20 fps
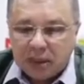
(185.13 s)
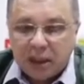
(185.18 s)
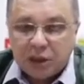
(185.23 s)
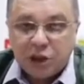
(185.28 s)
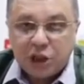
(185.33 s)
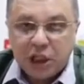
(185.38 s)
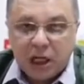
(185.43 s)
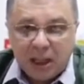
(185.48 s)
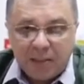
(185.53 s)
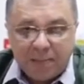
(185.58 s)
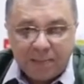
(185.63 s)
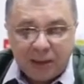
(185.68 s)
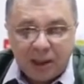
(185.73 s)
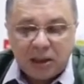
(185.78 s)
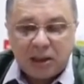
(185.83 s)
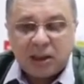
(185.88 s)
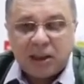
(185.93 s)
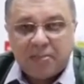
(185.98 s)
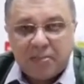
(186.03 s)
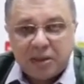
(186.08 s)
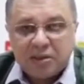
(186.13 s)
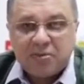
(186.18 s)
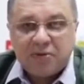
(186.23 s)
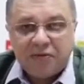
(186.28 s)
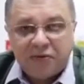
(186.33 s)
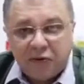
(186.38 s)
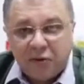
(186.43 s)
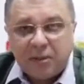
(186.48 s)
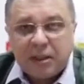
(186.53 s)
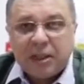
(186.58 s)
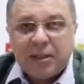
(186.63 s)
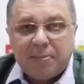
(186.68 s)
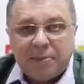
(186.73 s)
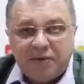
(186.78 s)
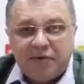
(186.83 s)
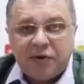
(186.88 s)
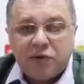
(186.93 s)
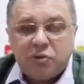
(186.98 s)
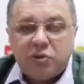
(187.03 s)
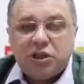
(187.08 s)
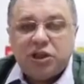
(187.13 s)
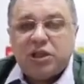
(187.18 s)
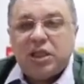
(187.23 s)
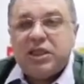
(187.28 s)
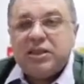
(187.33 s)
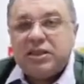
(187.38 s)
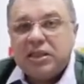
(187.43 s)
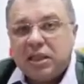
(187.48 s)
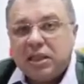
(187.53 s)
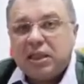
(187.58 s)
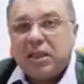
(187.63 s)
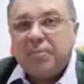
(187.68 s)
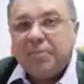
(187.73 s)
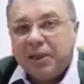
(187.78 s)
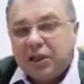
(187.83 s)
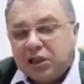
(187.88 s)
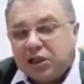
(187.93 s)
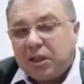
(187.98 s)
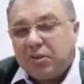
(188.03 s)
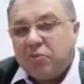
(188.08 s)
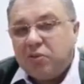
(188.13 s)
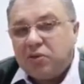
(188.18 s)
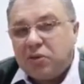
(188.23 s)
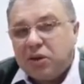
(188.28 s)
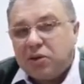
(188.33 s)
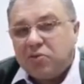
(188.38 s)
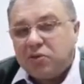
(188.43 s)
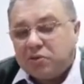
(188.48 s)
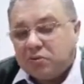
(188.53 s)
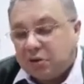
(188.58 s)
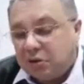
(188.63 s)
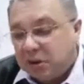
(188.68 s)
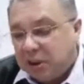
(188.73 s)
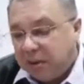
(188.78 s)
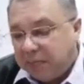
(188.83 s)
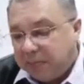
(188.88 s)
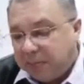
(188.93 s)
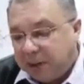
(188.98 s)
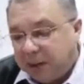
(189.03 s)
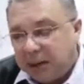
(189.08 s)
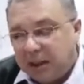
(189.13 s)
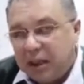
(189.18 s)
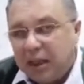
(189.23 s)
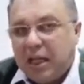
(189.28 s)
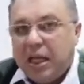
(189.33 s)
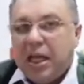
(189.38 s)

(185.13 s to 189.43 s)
de campanha, da mesma forma que a Prefeitura de Teresina também está montando um hospital de campanha.